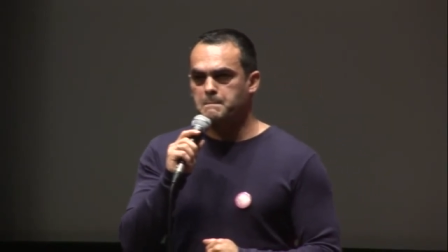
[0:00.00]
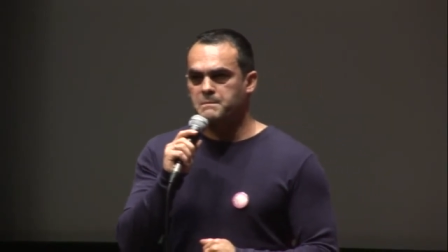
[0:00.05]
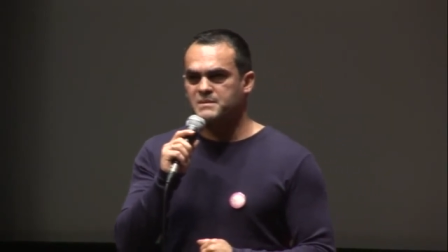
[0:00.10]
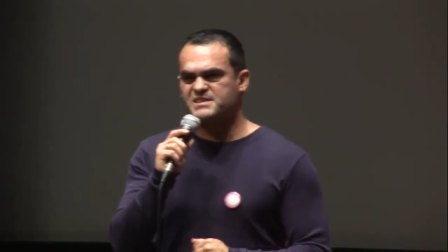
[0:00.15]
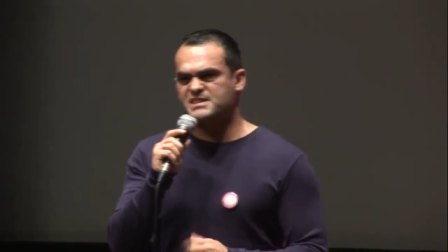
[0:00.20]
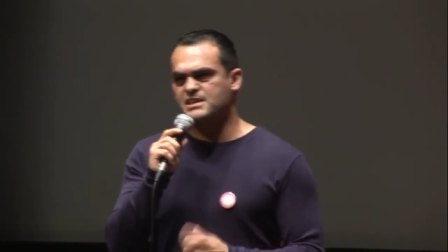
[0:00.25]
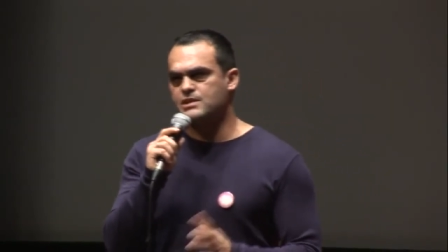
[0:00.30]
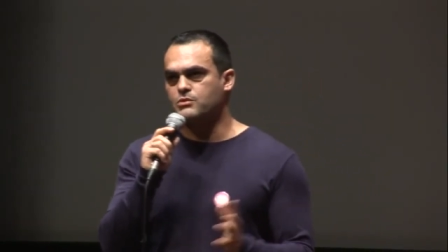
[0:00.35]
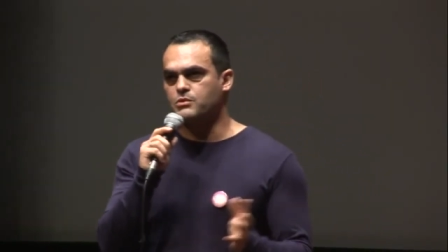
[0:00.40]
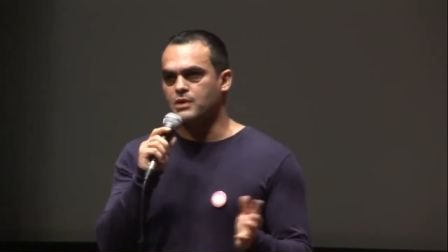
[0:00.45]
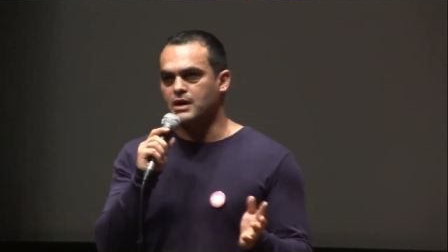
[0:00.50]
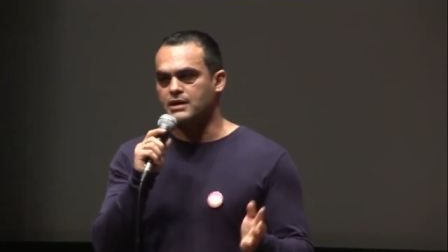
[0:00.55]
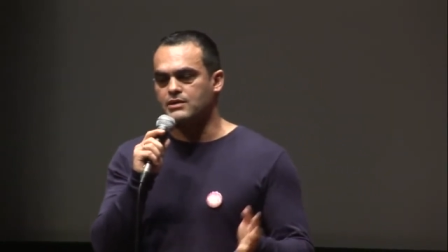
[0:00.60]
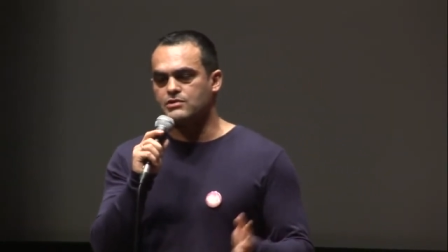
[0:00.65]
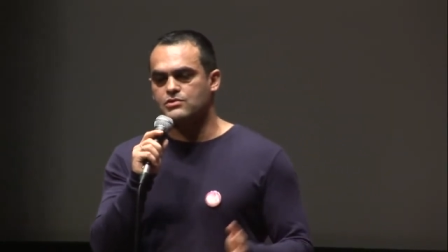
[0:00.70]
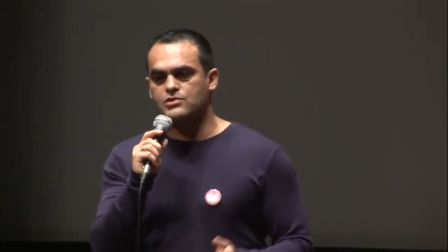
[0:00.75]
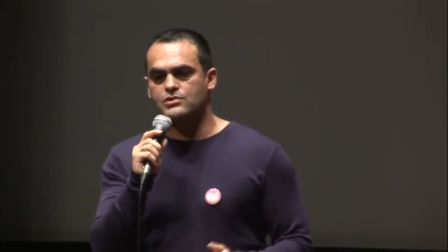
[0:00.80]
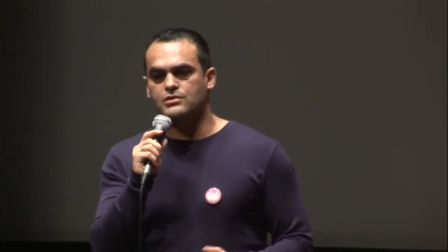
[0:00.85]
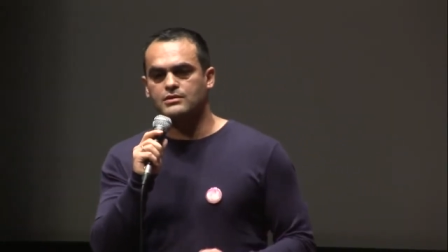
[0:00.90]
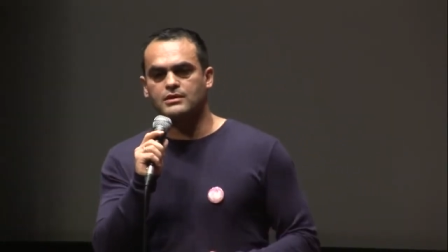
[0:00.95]
cinco
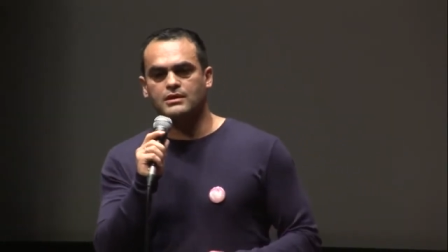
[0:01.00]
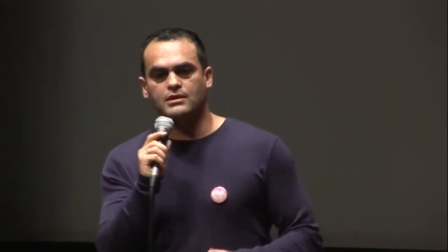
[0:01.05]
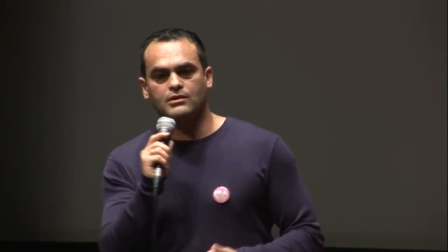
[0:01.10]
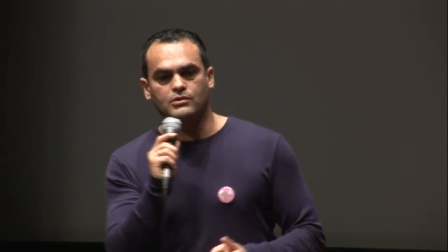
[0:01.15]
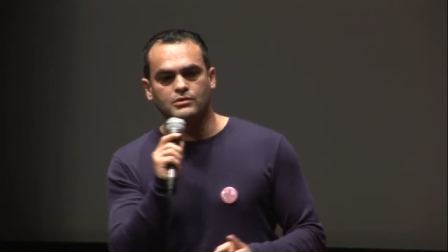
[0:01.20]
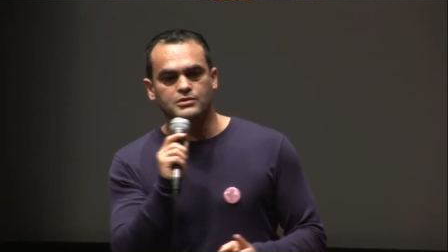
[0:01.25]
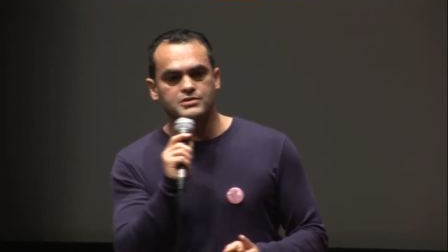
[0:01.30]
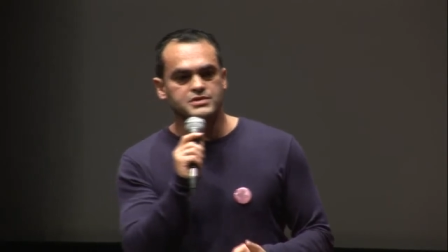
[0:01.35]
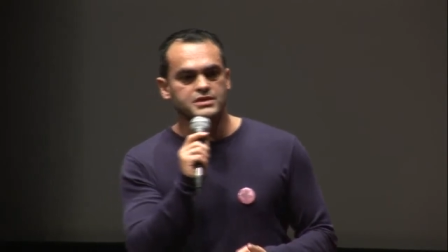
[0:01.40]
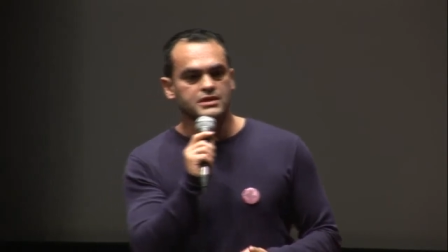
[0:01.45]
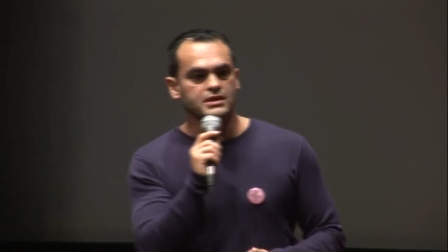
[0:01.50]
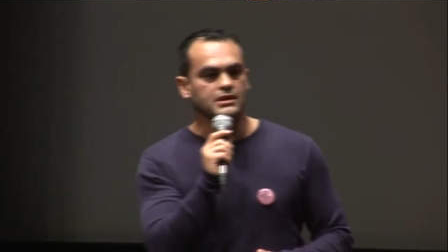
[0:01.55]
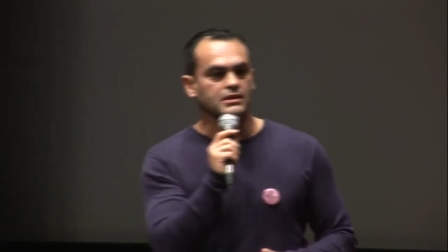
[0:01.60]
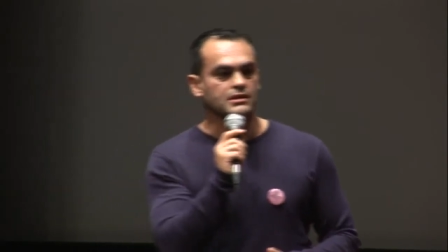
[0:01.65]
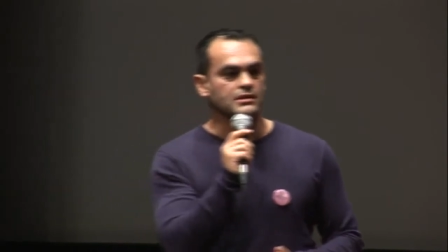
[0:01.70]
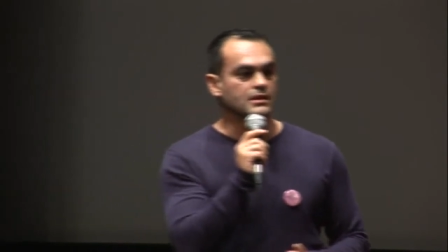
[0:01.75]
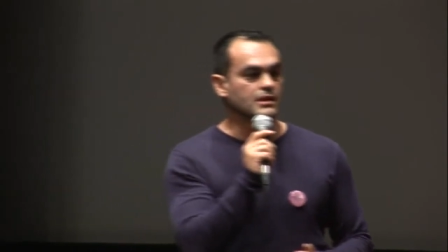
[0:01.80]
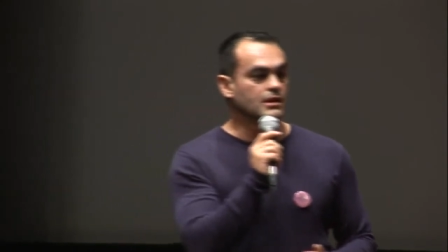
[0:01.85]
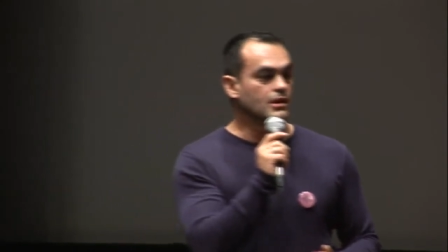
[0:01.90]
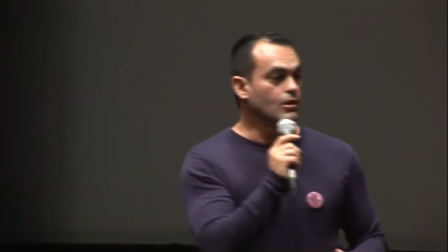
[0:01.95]
anos,
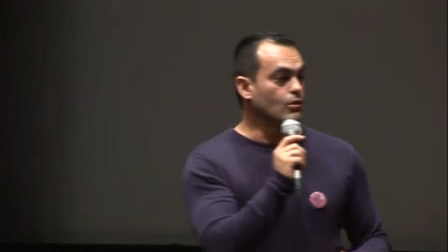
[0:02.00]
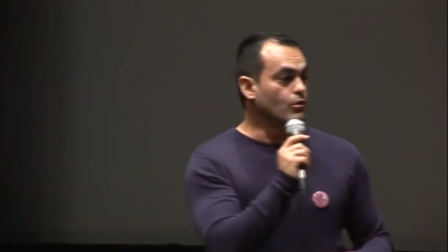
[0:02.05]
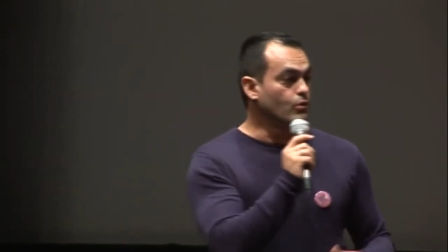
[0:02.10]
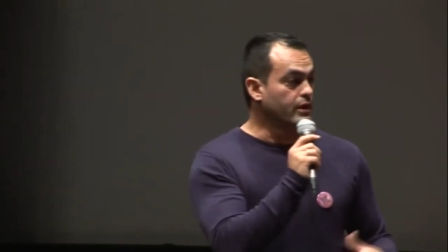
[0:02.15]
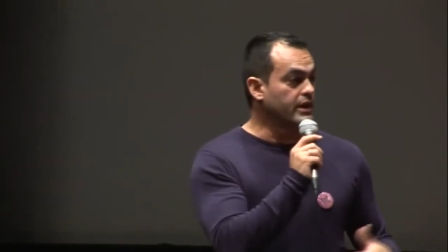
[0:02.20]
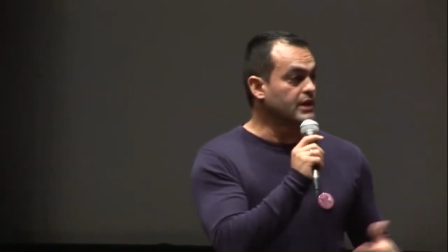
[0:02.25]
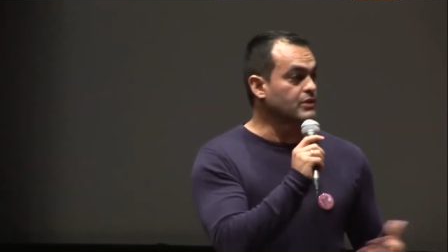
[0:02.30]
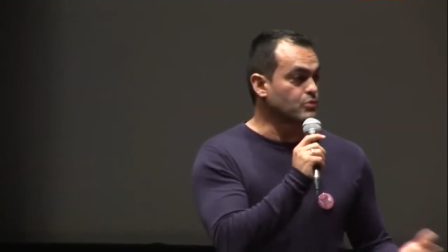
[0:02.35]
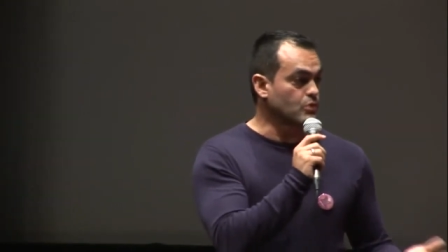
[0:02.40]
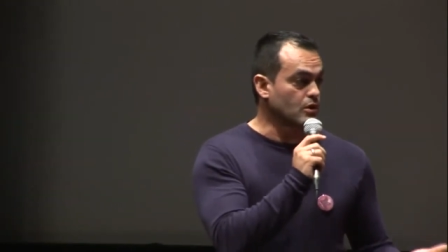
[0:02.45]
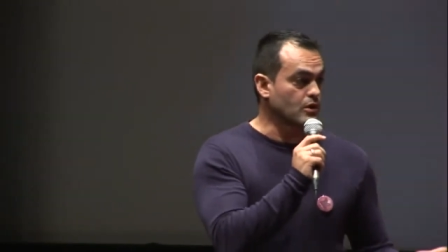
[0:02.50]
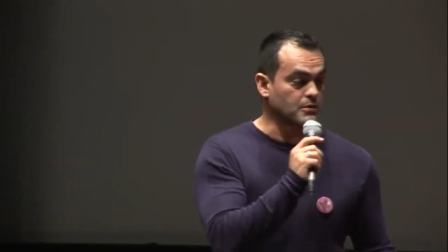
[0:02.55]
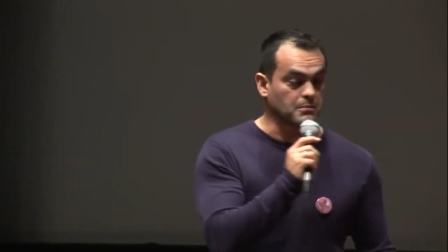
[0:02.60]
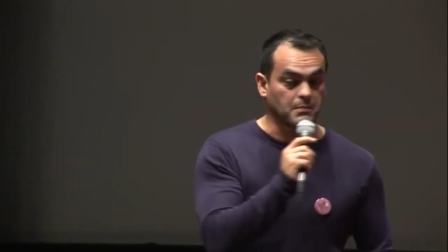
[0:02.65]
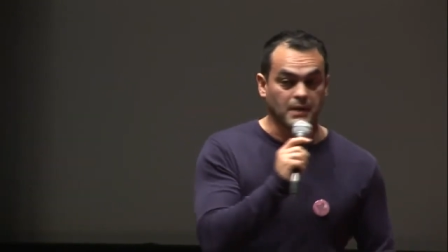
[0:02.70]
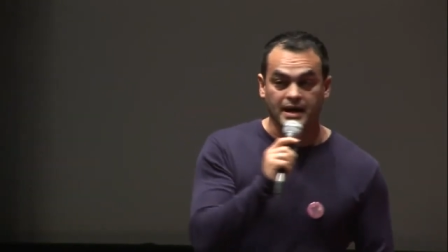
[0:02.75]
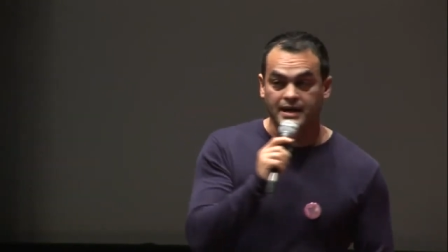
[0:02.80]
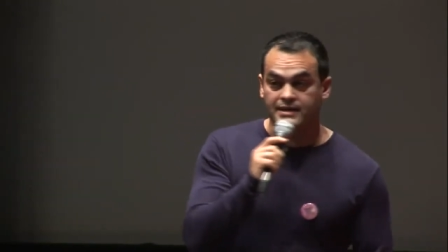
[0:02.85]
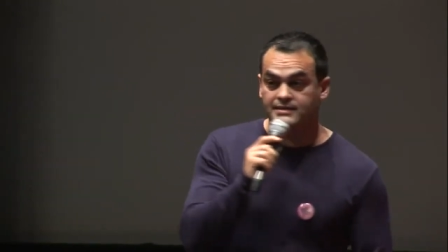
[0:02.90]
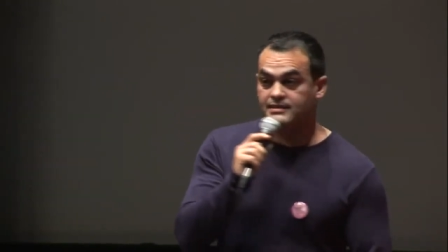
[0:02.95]
conheci o network
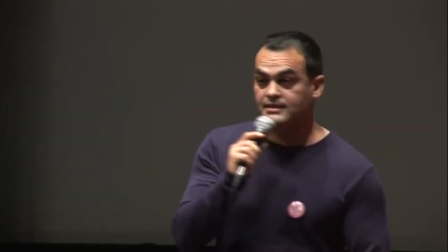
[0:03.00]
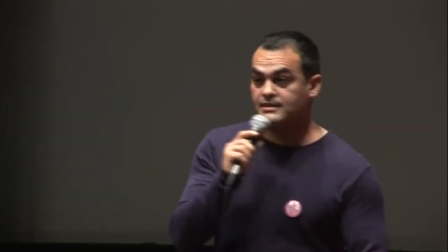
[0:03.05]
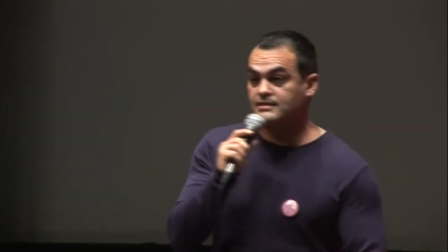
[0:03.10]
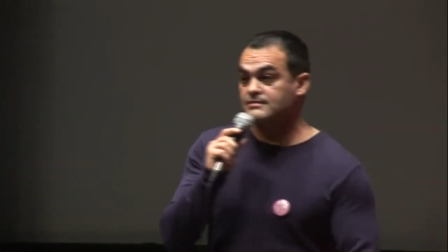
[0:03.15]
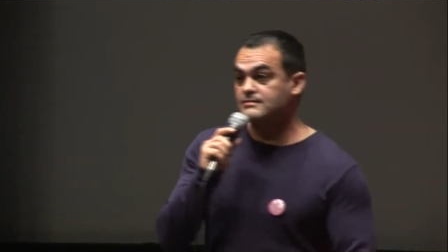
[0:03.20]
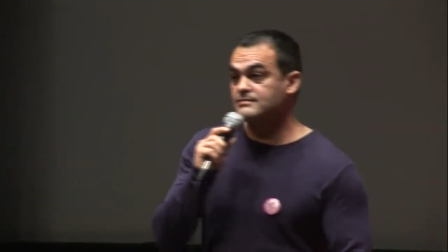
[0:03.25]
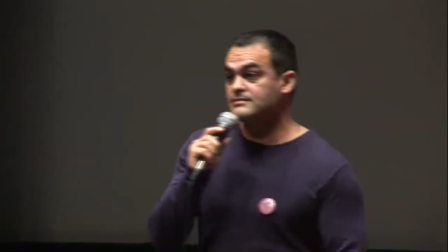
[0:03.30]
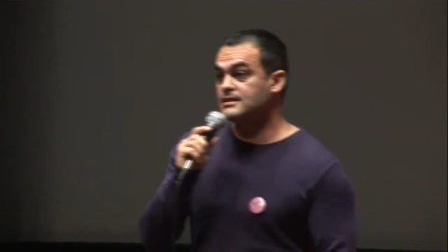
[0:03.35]
marketing